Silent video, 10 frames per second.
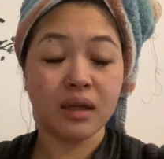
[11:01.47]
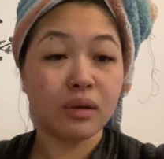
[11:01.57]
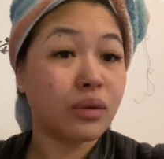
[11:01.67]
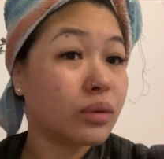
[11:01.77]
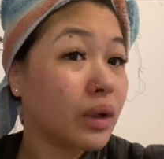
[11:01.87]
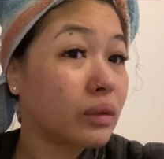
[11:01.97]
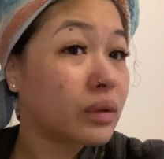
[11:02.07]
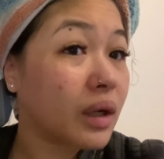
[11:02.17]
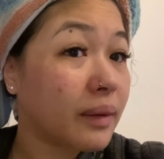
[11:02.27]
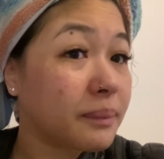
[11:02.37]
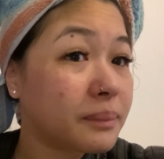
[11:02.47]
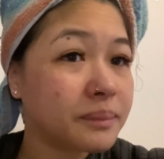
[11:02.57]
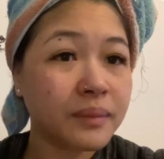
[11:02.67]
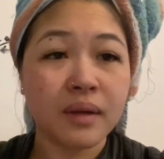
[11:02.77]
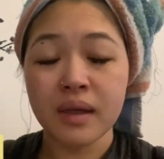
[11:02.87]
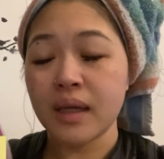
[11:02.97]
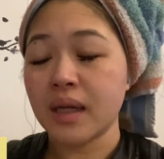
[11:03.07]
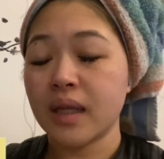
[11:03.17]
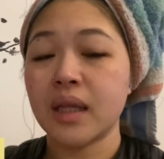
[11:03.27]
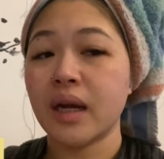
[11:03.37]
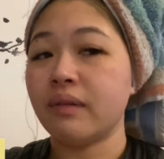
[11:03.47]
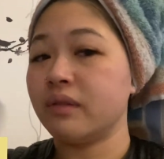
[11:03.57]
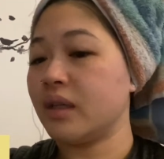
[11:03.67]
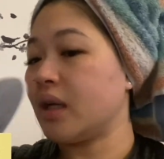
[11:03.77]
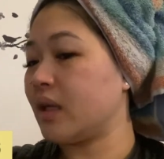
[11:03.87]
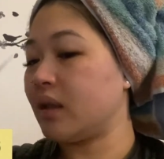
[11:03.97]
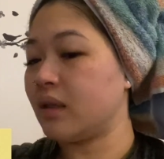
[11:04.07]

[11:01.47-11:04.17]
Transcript: nyo yung outcome. And then after that,